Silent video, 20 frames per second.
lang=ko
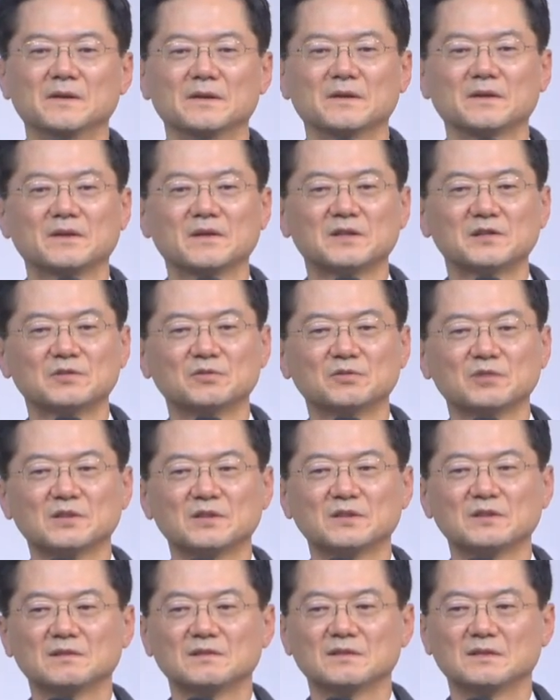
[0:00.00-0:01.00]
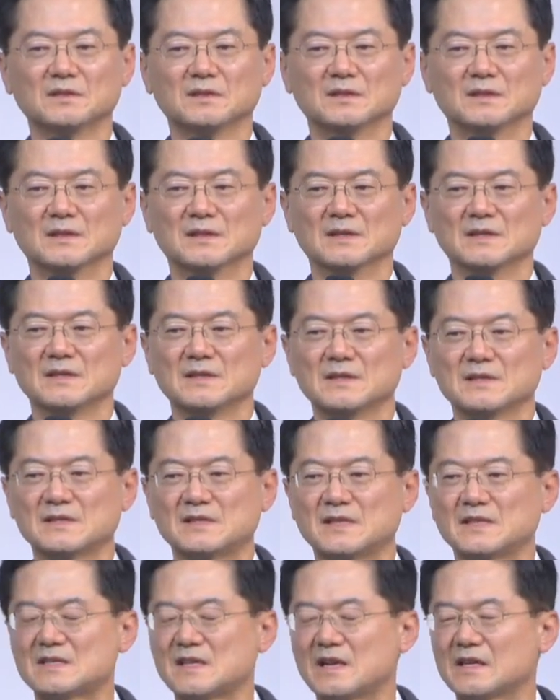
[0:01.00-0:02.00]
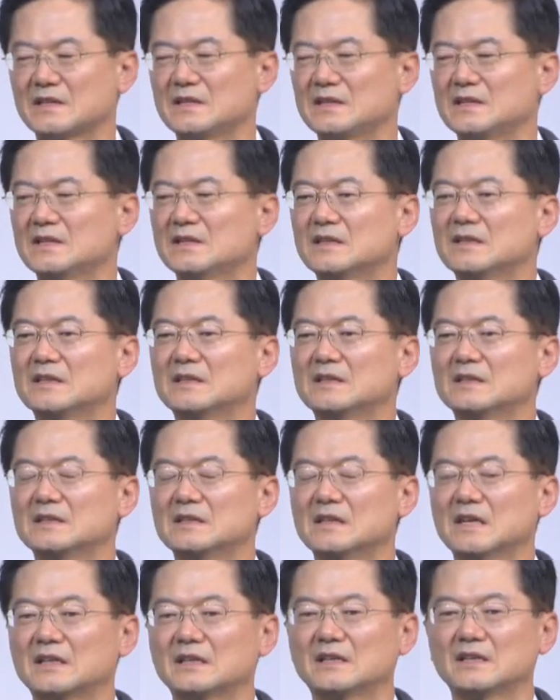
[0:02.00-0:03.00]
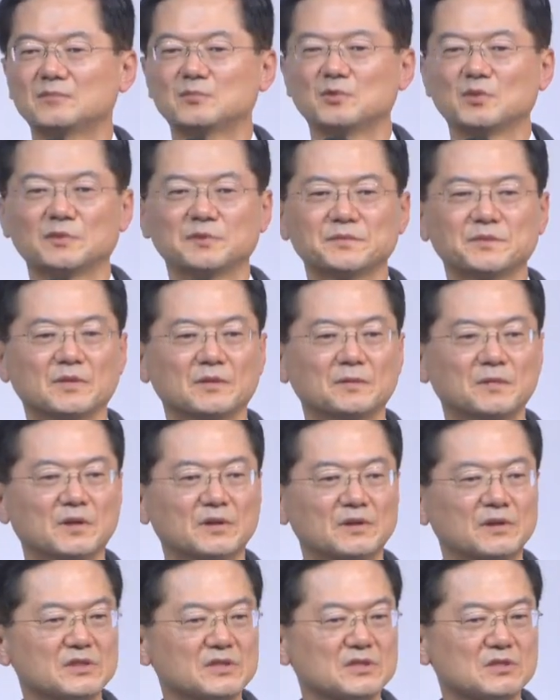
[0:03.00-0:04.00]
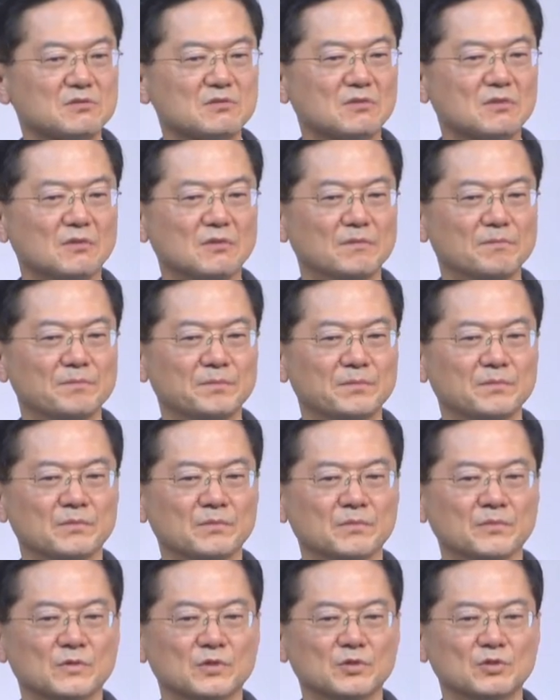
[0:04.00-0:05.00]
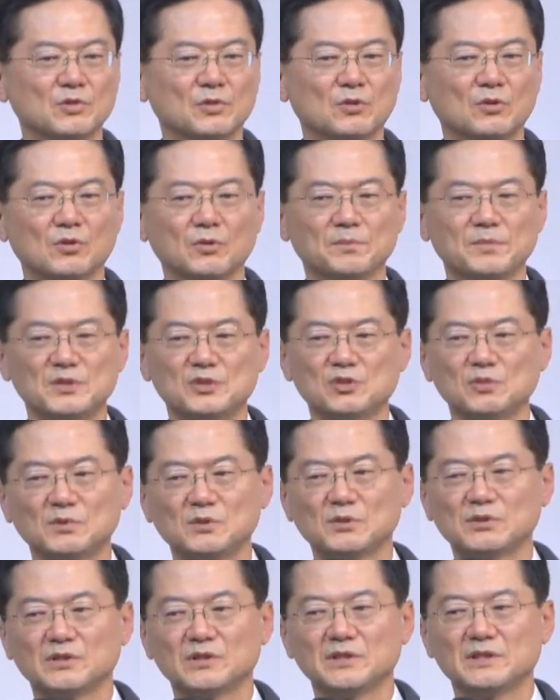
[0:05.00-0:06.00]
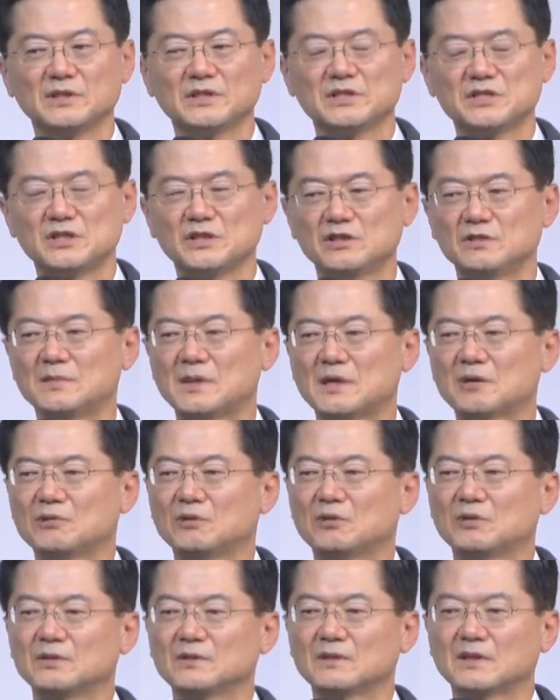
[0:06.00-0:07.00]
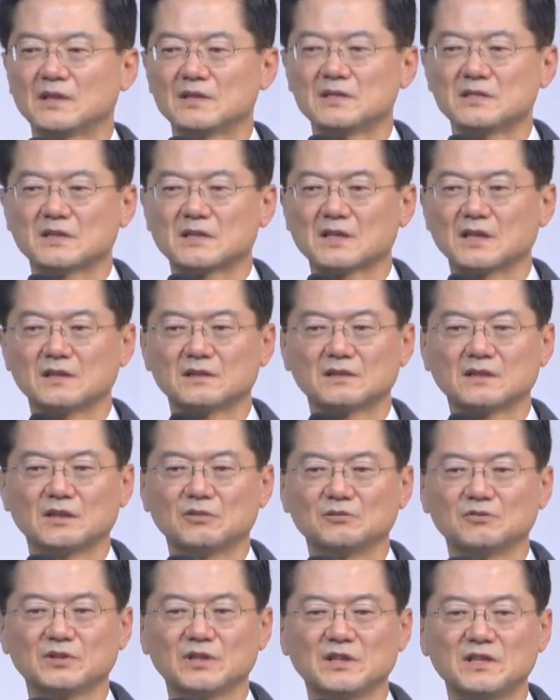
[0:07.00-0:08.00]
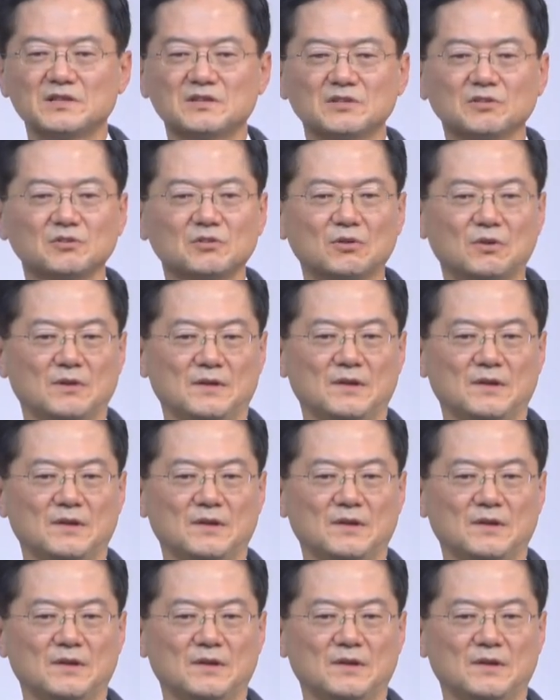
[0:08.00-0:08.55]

그래서 우리는 세상이 하나님으로부터 멀어지고 또 피조물들이 신음하고 탄식하는 가운데 있어도